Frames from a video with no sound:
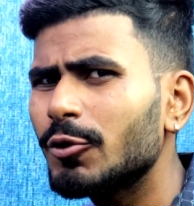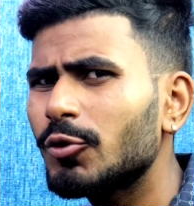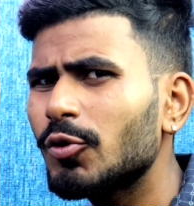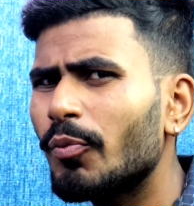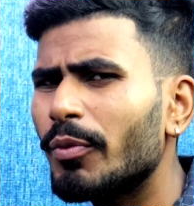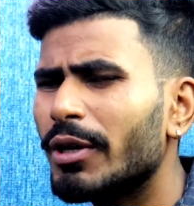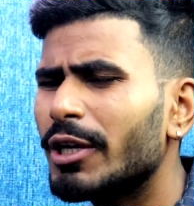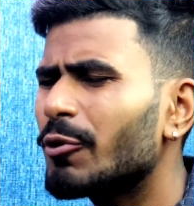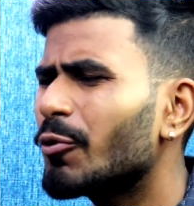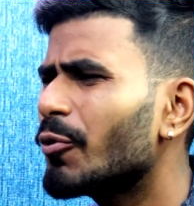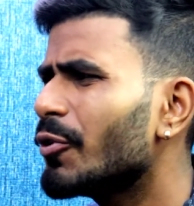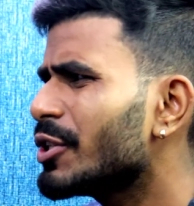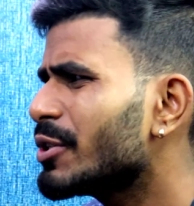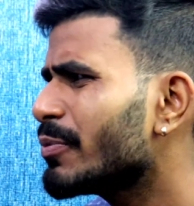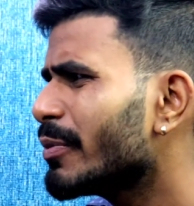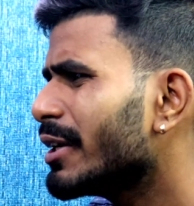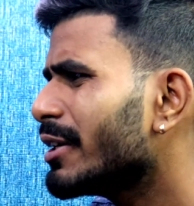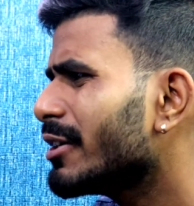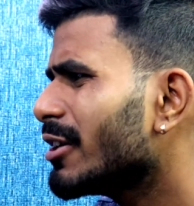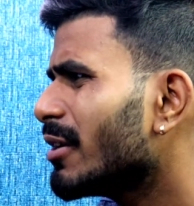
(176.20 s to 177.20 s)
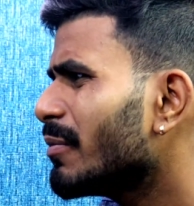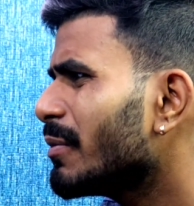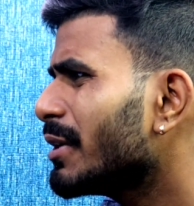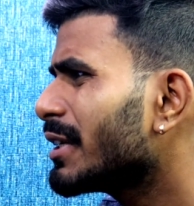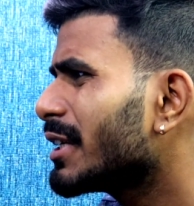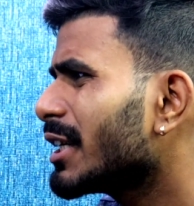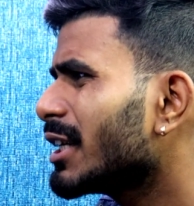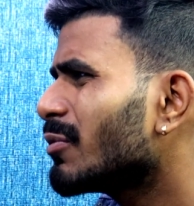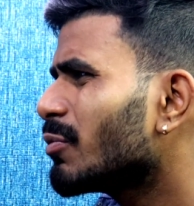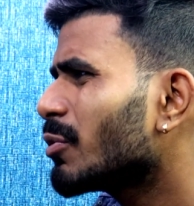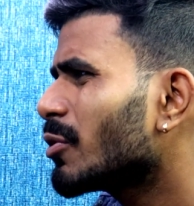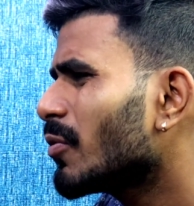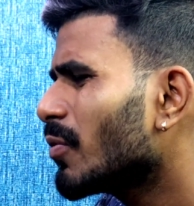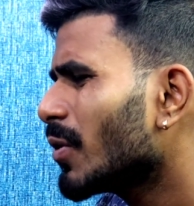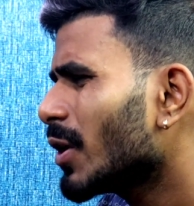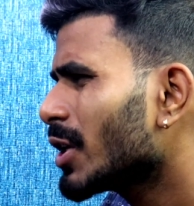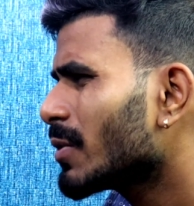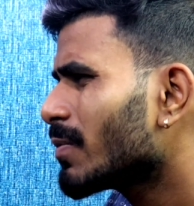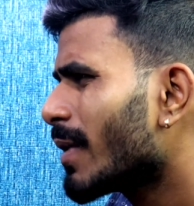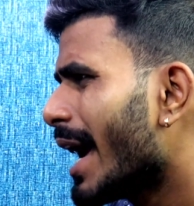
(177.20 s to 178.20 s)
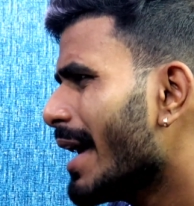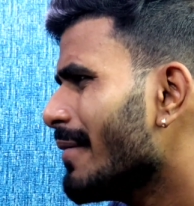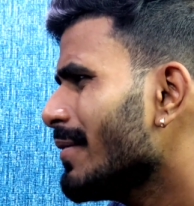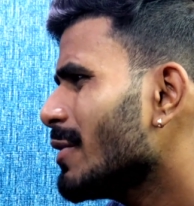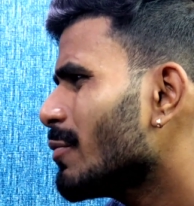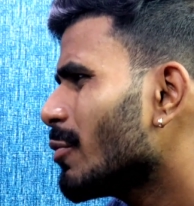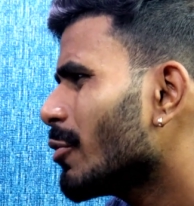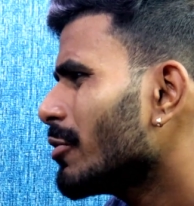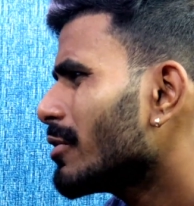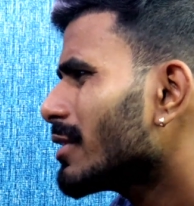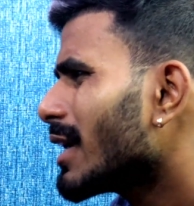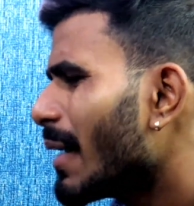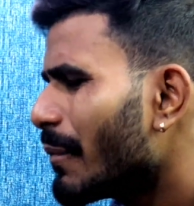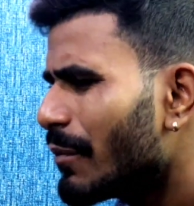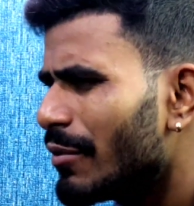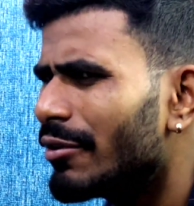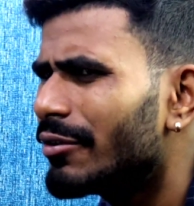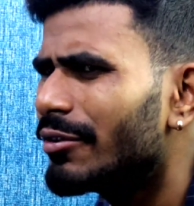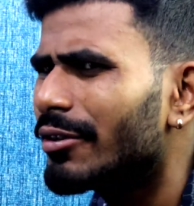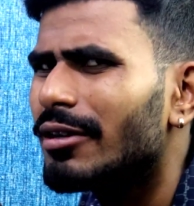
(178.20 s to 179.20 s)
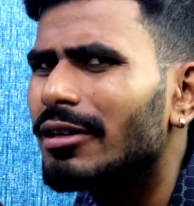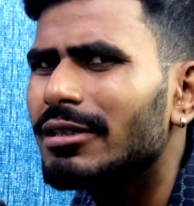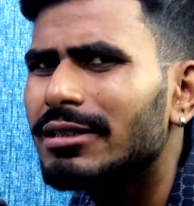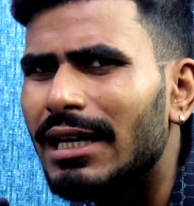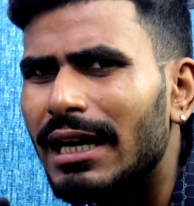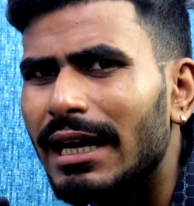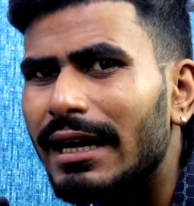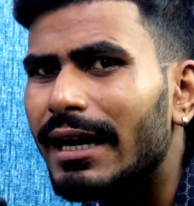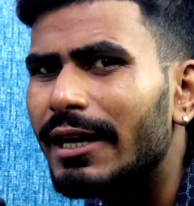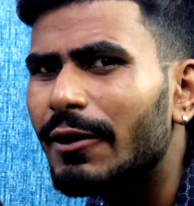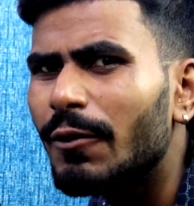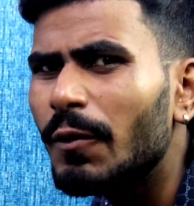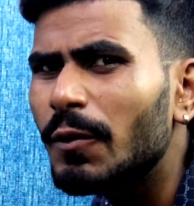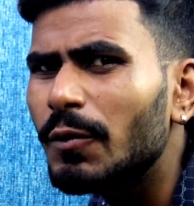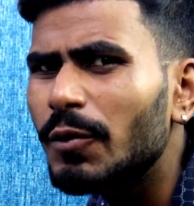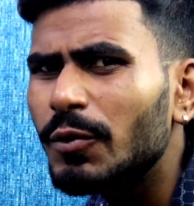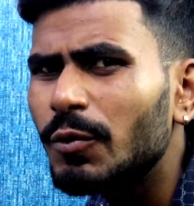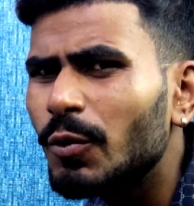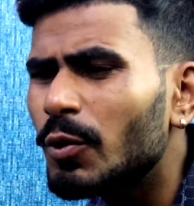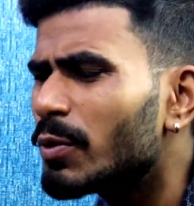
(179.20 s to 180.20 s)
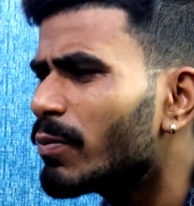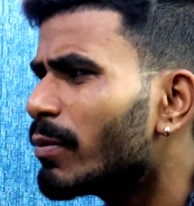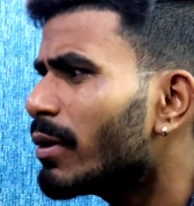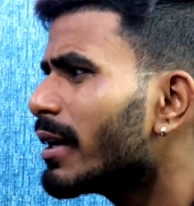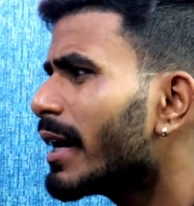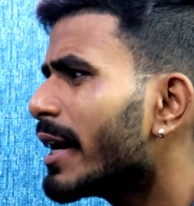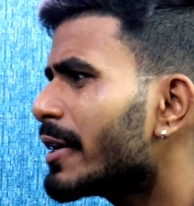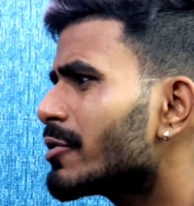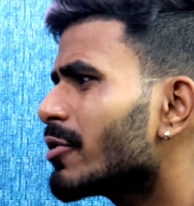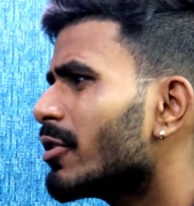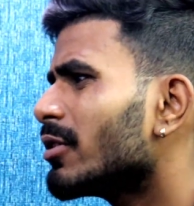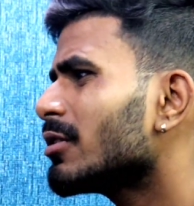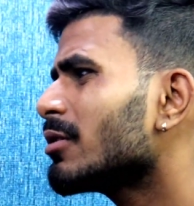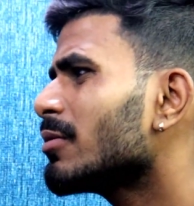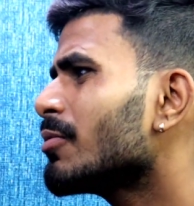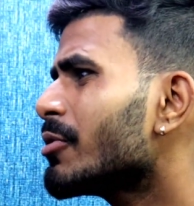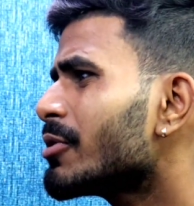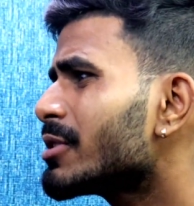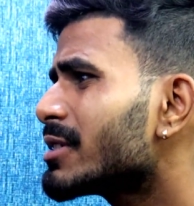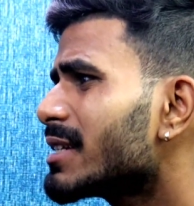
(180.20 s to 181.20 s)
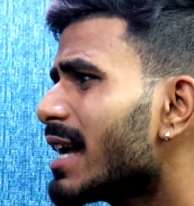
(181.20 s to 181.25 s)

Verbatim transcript: दोस्तों मेरे को इसमें रियल मी टेन प्रो प्लस फाइव जी फोन काफ़ी हद तक अच्छा लगा क्योंकि दोस्तों इसमें लगा है छः दशमलव